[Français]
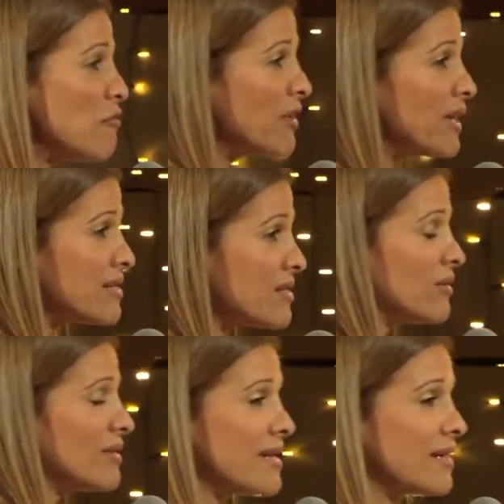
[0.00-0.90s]
faire sans le
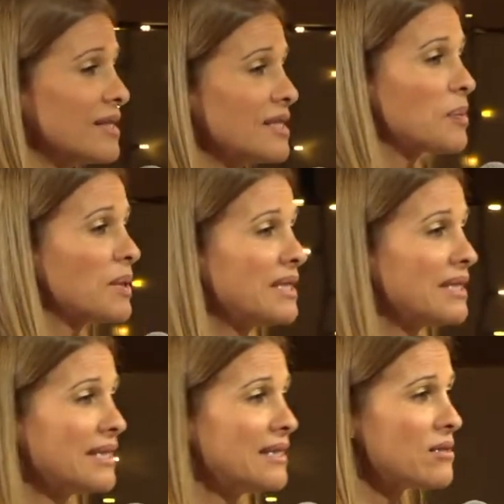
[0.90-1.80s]
Saint-Esprit,
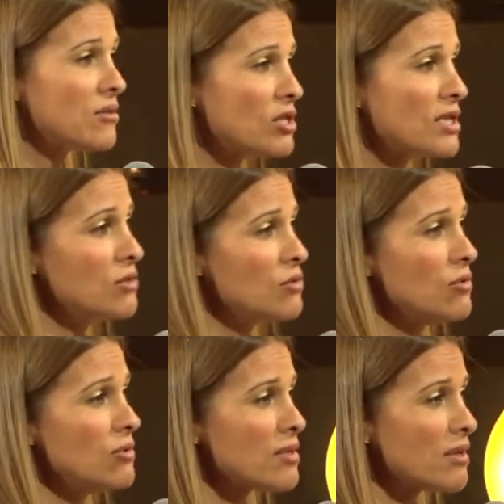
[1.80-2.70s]
sans
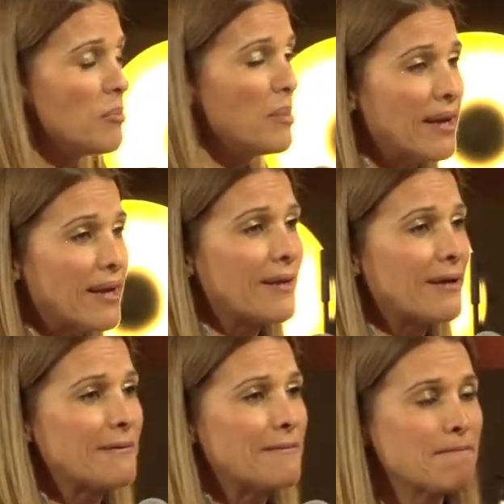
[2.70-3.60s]
Jésus, sans le Père.
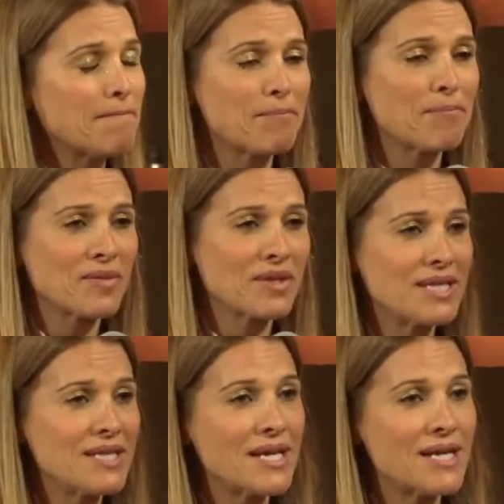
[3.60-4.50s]
Et
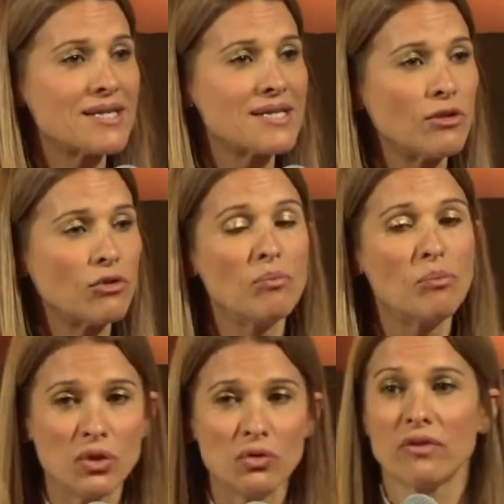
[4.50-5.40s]
ça, c'est une
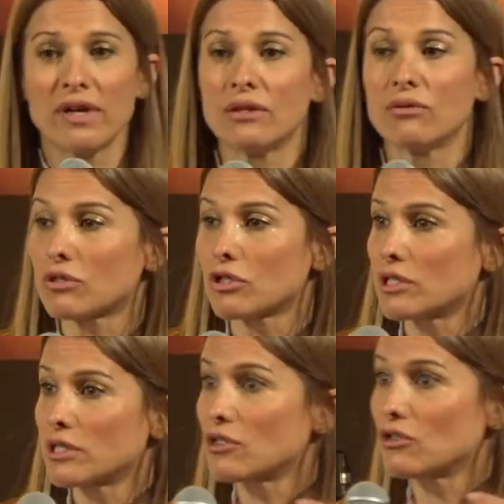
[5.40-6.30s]
bonne nouvelle, donc
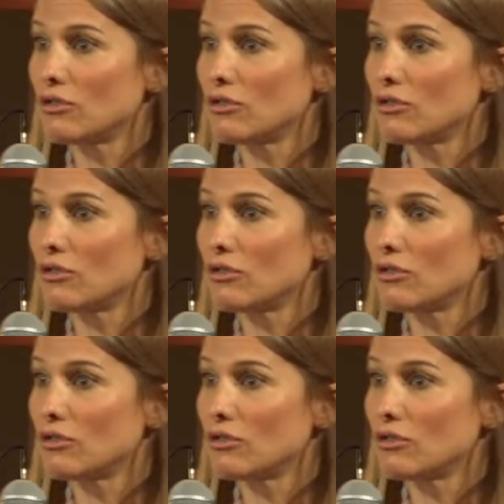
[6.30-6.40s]
je,